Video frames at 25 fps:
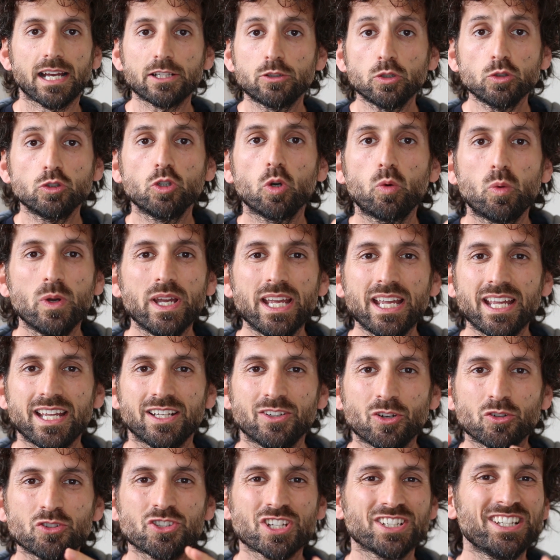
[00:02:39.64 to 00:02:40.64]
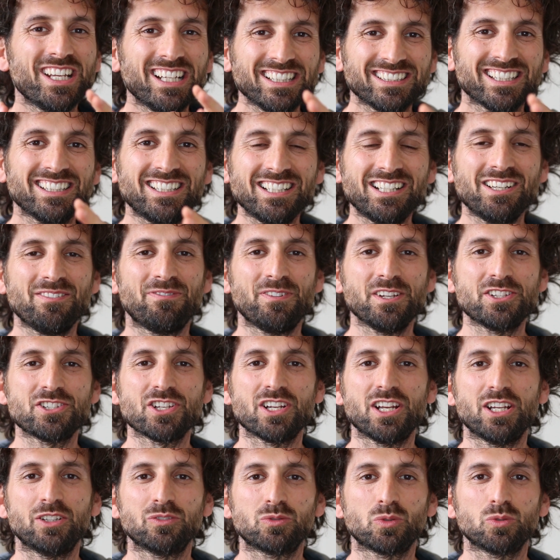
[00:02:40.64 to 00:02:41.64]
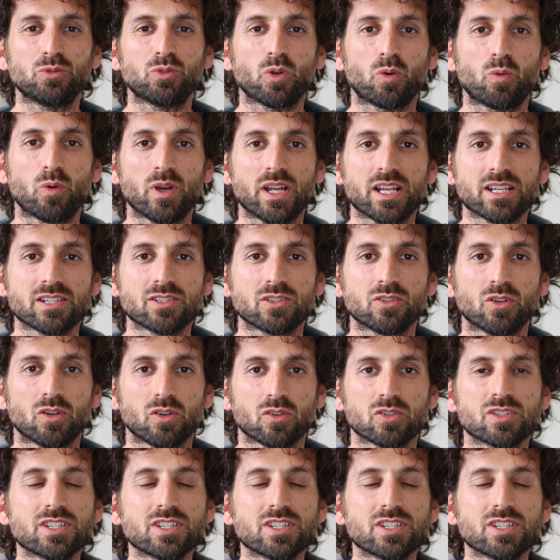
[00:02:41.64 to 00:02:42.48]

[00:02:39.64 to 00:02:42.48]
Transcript: È tutto qui, non c'è niente di difficile in tutto questo,